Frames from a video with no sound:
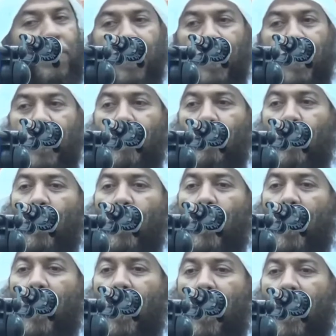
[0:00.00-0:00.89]
رحمه
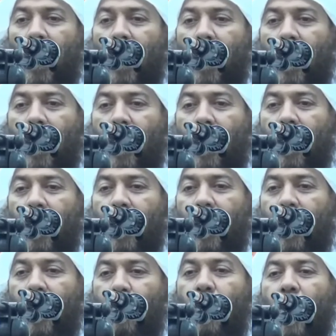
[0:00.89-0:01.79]
الله
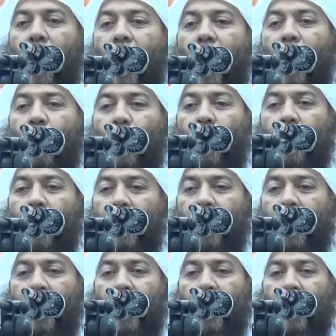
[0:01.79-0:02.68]
باب
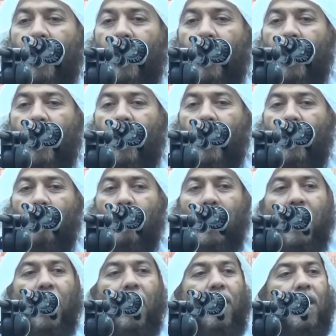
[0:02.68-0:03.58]

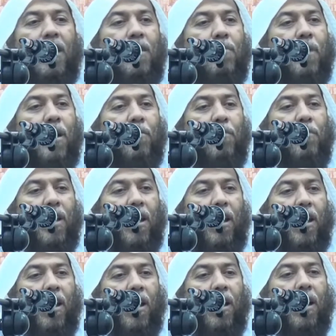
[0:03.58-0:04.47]
من الإيمان
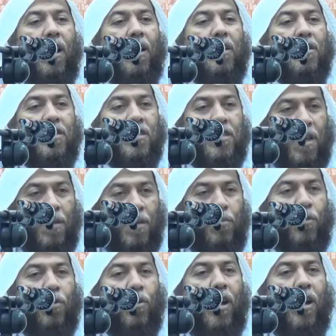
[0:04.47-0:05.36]
بالله
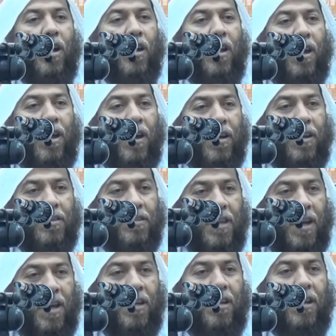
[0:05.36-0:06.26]
الصبر على
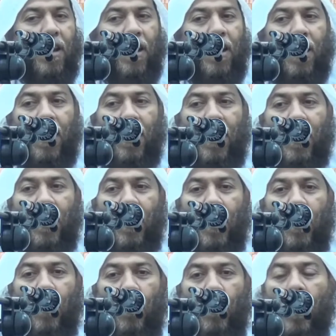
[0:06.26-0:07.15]
أقدار الله
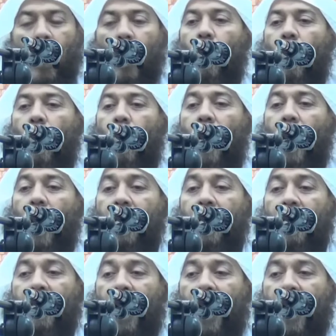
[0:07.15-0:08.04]
وقول
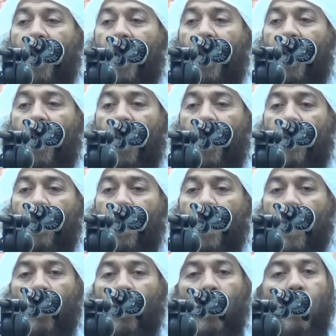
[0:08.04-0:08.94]
الله تعالى
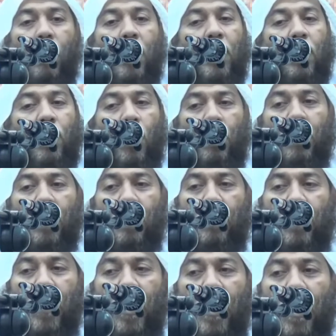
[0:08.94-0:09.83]
ومن
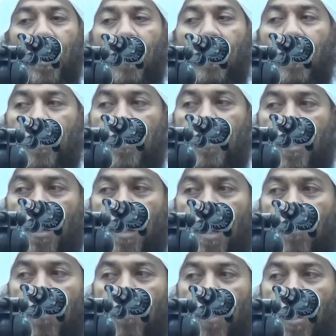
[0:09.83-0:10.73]
يؤمن بالله يهدي
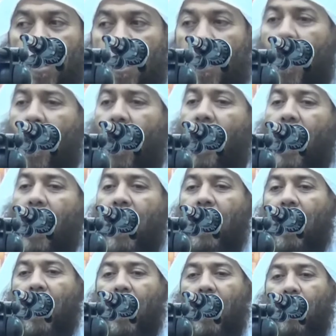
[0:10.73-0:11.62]
قلبه قال
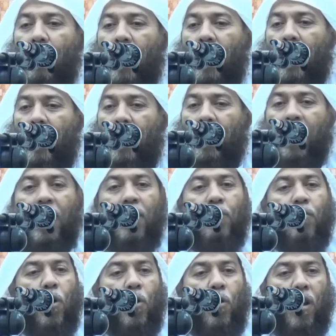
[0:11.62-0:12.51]
علقمة
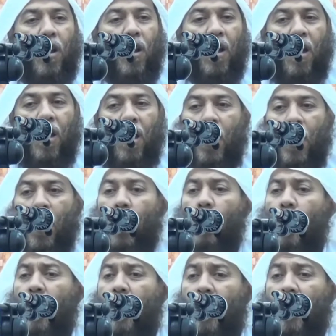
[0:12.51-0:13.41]
رحمه الله
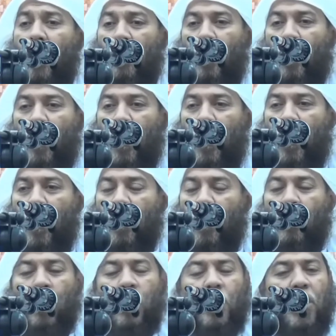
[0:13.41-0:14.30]
هو الرجل
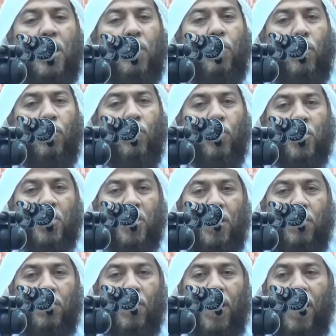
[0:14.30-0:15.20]
تصيب
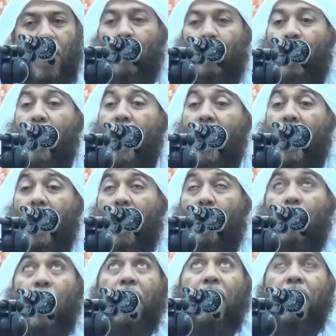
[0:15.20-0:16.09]
المصيبة
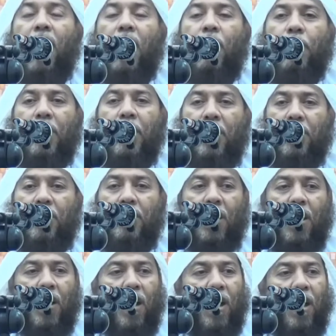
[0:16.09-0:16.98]
فيعلم أنها من عند
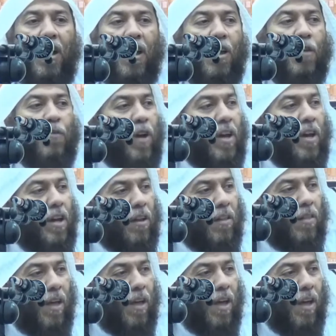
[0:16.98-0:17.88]
الله
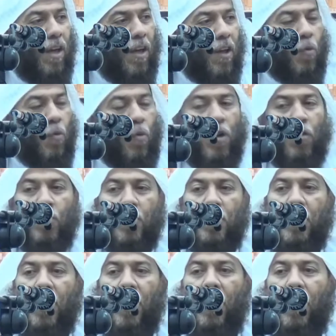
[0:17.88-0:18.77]
فيرضى
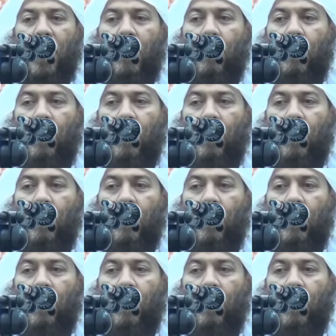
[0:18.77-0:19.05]
ويسلم